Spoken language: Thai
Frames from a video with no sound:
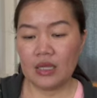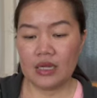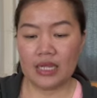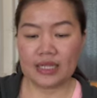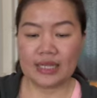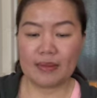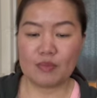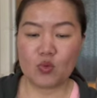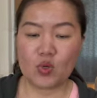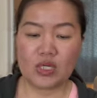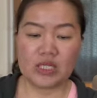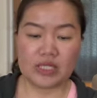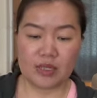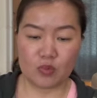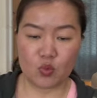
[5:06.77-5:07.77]
และตำรวจ
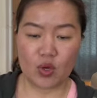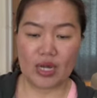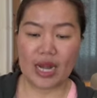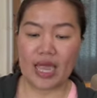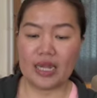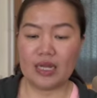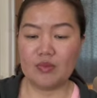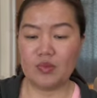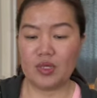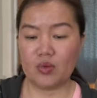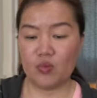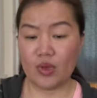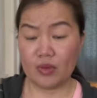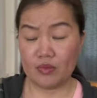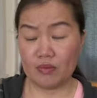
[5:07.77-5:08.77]
อีกสิบกว่านายในเมือง
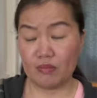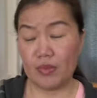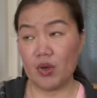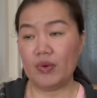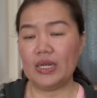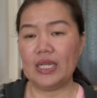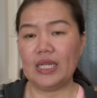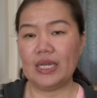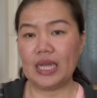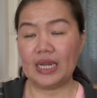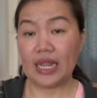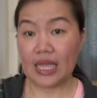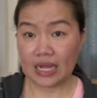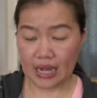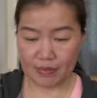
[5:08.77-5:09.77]
เมวดีนะ
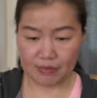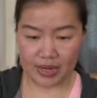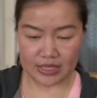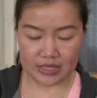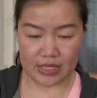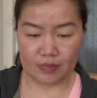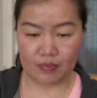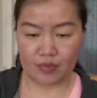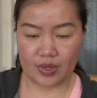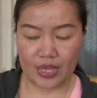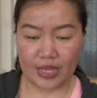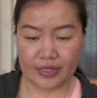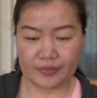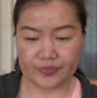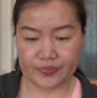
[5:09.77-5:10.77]
ได้รับบาดเจ็บนะ